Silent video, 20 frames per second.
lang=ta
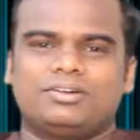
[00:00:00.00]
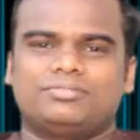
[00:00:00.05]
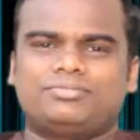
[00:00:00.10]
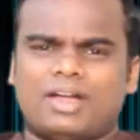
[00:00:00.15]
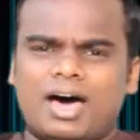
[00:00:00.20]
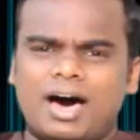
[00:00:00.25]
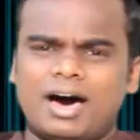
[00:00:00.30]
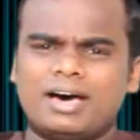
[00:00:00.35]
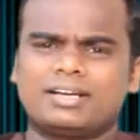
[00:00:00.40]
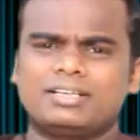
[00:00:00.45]

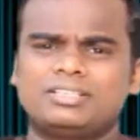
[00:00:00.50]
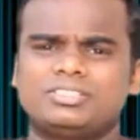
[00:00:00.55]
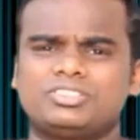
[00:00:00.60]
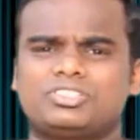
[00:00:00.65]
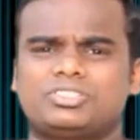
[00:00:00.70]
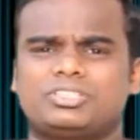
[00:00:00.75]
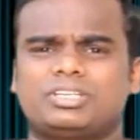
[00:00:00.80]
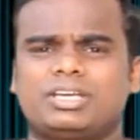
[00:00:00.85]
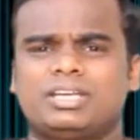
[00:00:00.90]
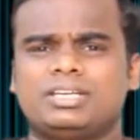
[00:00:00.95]

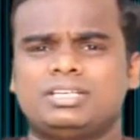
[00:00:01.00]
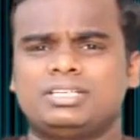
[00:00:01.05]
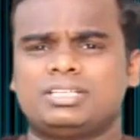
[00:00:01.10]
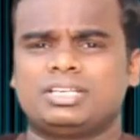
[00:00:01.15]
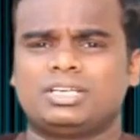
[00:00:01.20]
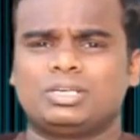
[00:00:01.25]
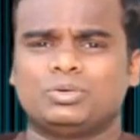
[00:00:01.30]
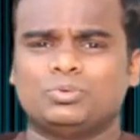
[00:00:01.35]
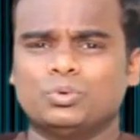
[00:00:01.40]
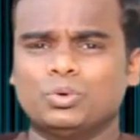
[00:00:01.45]
ஃப்ளாரன்ஸ் என்ற
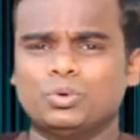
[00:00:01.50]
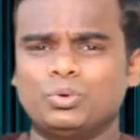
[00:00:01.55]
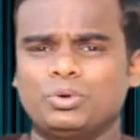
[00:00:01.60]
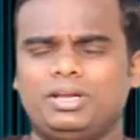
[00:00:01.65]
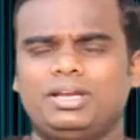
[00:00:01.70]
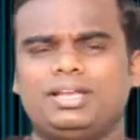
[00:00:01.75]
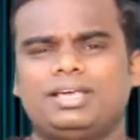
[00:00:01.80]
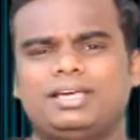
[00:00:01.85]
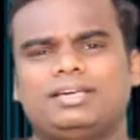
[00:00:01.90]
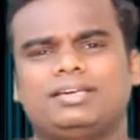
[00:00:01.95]

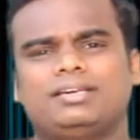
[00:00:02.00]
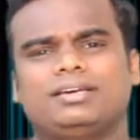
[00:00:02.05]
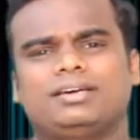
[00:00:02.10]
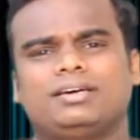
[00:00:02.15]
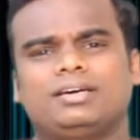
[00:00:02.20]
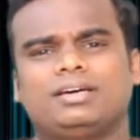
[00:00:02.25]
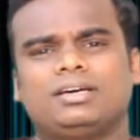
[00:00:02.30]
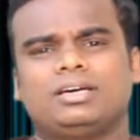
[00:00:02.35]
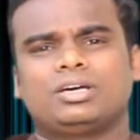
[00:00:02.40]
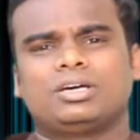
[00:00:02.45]
ஊரிலே
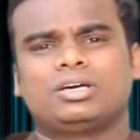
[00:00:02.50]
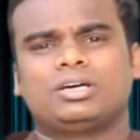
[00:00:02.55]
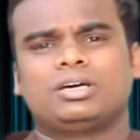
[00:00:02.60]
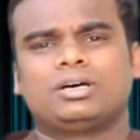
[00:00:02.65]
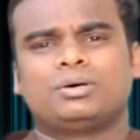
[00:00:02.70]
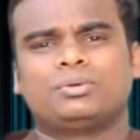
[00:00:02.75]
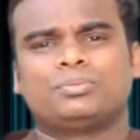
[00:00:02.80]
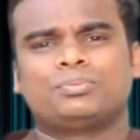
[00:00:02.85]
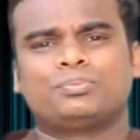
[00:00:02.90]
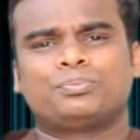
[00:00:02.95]

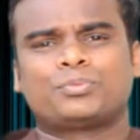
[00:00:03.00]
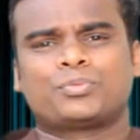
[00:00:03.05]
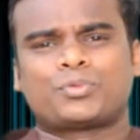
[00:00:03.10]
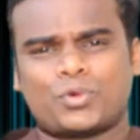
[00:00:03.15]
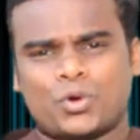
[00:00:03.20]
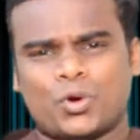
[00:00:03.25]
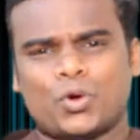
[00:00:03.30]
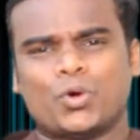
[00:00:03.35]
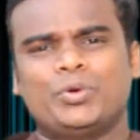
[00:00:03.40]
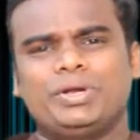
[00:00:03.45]

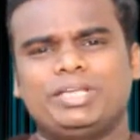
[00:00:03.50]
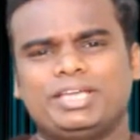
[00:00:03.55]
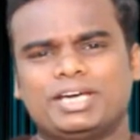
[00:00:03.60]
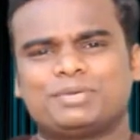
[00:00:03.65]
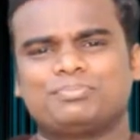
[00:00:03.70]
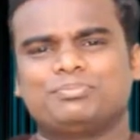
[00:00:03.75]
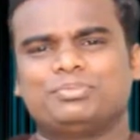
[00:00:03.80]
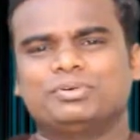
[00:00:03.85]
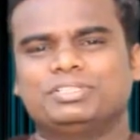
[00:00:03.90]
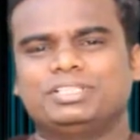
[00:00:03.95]
கோடி
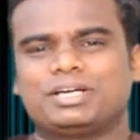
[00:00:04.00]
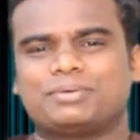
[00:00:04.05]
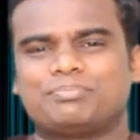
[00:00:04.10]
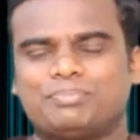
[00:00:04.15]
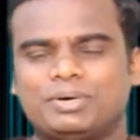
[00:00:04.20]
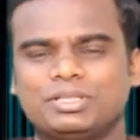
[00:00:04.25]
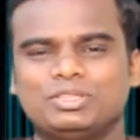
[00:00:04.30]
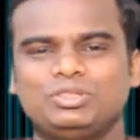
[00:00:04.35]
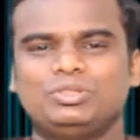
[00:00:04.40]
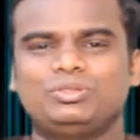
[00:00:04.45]
அற்புதர்
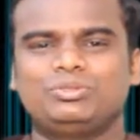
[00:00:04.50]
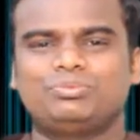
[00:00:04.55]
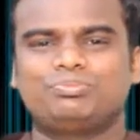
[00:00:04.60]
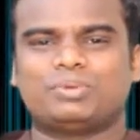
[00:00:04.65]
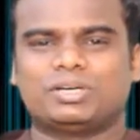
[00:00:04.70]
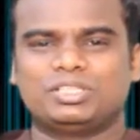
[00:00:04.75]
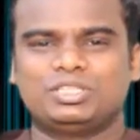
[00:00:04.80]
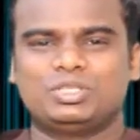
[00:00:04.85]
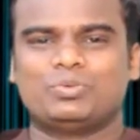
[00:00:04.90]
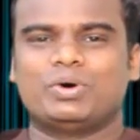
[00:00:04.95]
பந்
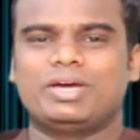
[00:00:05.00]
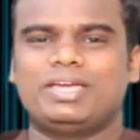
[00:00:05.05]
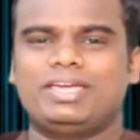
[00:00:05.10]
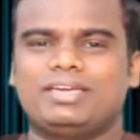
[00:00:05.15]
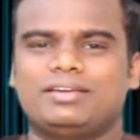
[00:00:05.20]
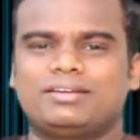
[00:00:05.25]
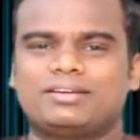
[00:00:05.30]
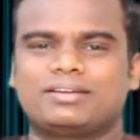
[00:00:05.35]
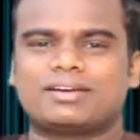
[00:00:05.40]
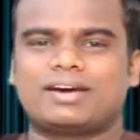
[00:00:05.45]
பதுவை
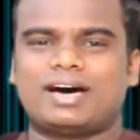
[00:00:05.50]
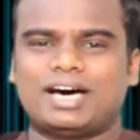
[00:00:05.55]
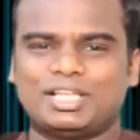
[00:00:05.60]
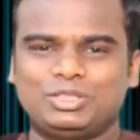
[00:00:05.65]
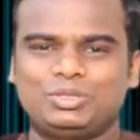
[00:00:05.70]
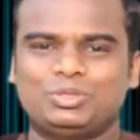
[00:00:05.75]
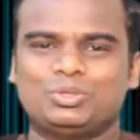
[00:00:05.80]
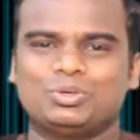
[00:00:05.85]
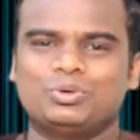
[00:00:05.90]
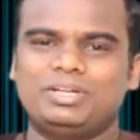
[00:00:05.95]

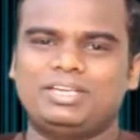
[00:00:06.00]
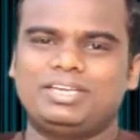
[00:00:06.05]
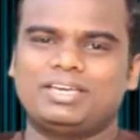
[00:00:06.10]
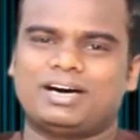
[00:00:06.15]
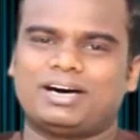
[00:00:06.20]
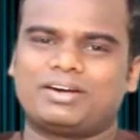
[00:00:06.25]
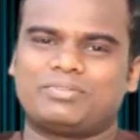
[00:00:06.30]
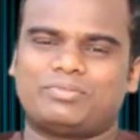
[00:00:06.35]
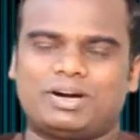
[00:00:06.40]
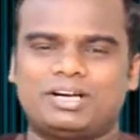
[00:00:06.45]

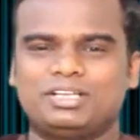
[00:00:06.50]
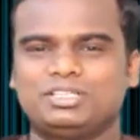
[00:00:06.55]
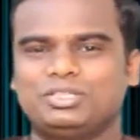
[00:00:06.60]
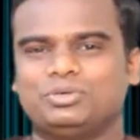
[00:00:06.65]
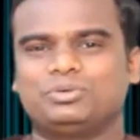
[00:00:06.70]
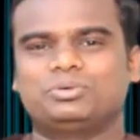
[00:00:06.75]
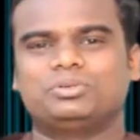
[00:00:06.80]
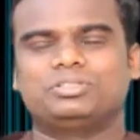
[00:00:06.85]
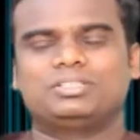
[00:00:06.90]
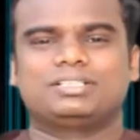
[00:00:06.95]
அந்தோனியார்
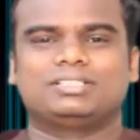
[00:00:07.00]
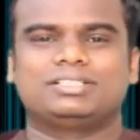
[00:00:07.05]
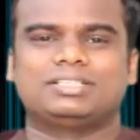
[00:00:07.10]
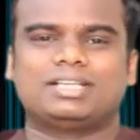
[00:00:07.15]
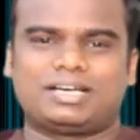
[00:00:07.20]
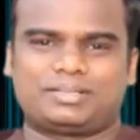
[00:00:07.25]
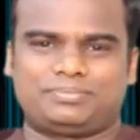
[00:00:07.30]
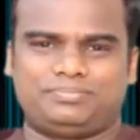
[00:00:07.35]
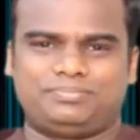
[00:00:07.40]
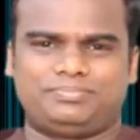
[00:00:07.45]
வாழ்ந்து
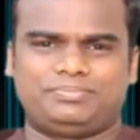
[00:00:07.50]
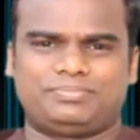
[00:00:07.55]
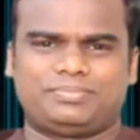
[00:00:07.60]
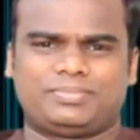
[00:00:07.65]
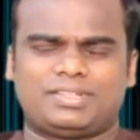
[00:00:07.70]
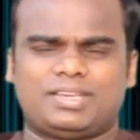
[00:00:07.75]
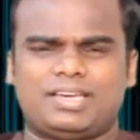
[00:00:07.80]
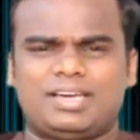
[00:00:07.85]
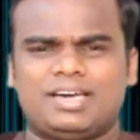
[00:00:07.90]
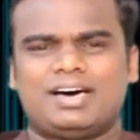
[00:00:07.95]
கொண்டிருந்தார்
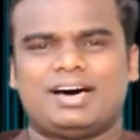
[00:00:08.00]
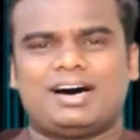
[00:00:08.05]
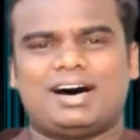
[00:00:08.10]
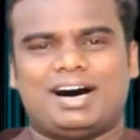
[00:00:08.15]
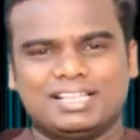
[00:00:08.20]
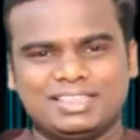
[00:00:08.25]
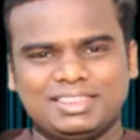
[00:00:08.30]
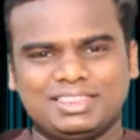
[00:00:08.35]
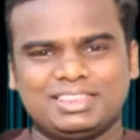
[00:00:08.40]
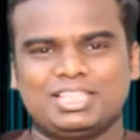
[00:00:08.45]

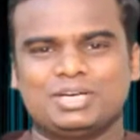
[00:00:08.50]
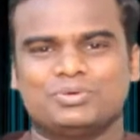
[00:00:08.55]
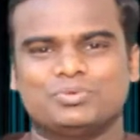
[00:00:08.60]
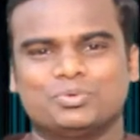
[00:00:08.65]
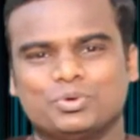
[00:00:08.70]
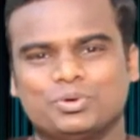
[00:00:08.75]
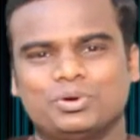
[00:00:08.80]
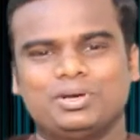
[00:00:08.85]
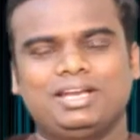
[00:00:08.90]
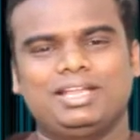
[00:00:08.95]
அந்த
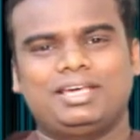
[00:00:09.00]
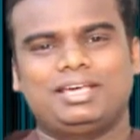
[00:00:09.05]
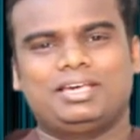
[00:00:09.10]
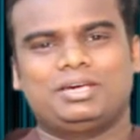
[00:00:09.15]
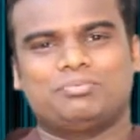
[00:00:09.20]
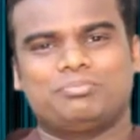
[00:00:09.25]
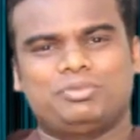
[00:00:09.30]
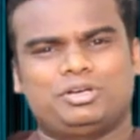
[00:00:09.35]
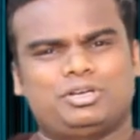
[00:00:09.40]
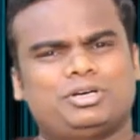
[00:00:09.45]
ஊரிலே
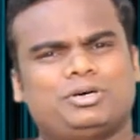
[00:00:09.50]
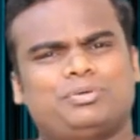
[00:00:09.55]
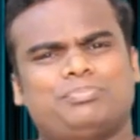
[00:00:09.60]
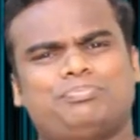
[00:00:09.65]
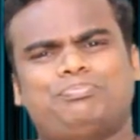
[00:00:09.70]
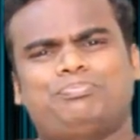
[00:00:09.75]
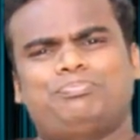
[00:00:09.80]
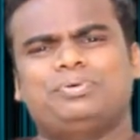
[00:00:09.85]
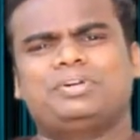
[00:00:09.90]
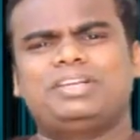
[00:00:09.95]

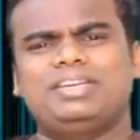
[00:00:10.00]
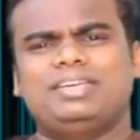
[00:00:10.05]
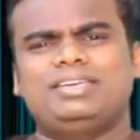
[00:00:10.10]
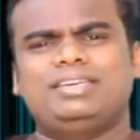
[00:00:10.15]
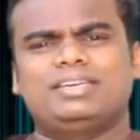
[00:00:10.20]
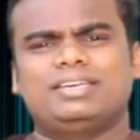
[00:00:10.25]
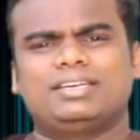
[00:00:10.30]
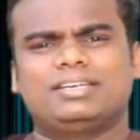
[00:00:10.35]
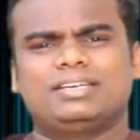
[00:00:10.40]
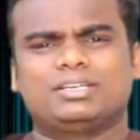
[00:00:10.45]

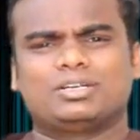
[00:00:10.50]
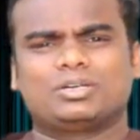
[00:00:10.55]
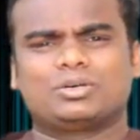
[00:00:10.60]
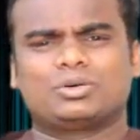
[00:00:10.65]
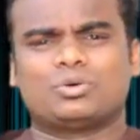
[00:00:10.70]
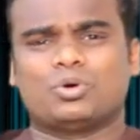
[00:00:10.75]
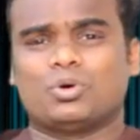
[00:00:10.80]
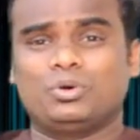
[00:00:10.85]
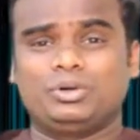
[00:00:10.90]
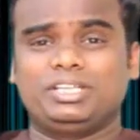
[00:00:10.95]
மிகப்பெரிய
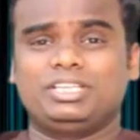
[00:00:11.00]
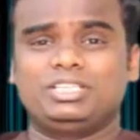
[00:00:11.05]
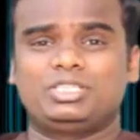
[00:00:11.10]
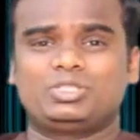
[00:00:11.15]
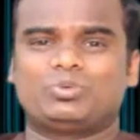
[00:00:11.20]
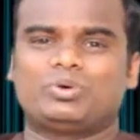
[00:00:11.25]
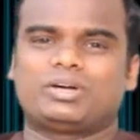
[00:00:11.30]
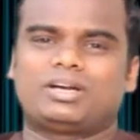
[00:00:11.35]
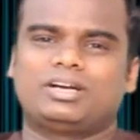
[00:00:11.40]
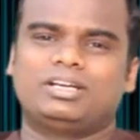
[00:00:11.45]

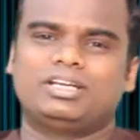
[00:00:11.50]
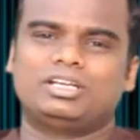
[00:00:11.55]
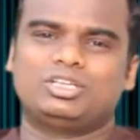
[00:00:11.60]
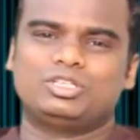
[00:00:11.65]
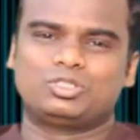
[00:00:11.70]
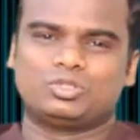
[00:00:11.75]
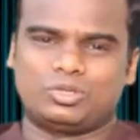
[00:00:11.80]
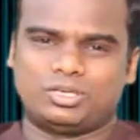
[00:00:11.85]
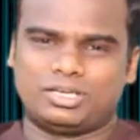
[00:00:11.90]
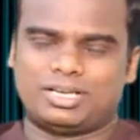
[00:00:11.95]
கோட்டீஸ்வரன்
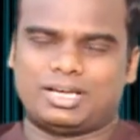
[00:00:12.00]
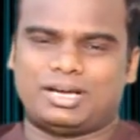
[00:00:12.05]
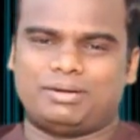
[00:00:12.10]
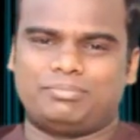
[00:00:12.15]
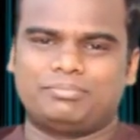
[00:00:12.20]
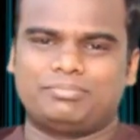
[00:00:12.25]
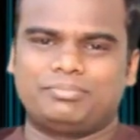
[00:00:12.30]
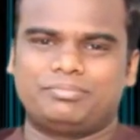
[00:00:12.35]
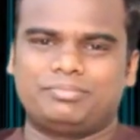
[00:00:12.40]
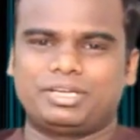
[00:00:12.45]
என்று
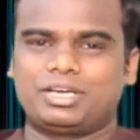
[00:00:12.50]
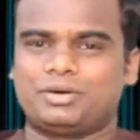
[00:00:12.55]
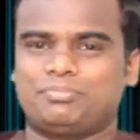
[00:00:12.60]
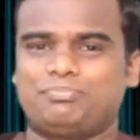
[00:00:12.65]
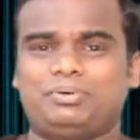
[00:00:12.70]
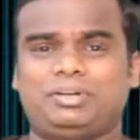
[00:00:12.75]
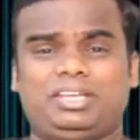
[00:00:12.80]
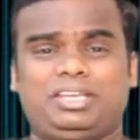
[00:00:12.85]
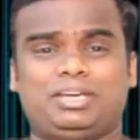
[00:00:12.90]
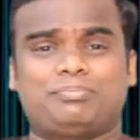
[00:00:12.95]
சொல்லலாம்
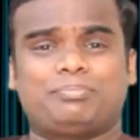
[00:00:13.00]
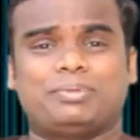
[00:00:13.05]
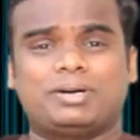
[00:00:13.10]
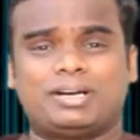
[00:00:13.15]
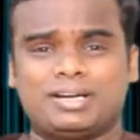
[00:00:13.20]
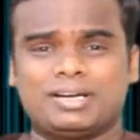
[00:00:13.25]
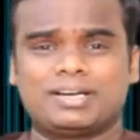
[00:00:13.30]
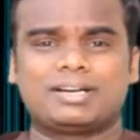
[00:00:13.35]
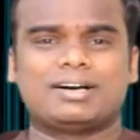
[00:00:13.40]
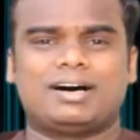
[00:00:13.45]
மிகப்பெரிய
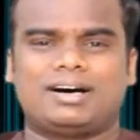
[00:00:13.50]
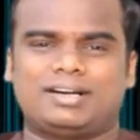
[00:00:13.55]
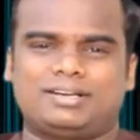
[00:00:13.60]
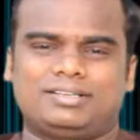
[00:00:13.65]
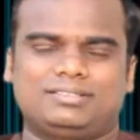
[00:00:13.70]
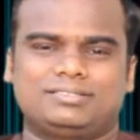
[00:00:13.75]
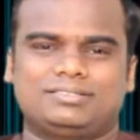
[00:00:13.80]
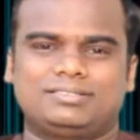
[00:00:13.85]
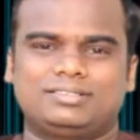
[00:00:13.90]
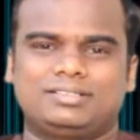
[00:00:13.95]
பணக்காரன்